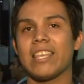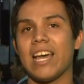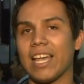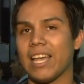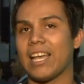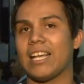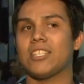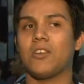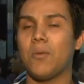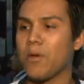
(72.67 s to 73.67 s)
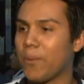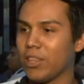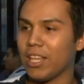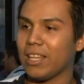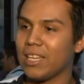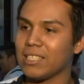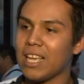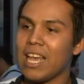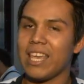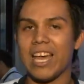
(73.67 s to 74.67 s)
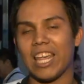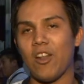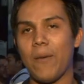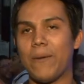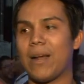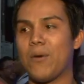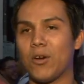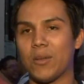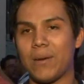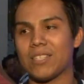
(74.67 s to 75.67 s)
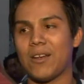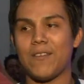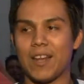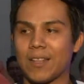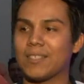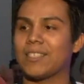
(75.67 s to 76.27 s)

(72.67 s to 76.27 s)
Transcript: ya que son muy bonitas y aquí los esperamos con los brazos abiertos.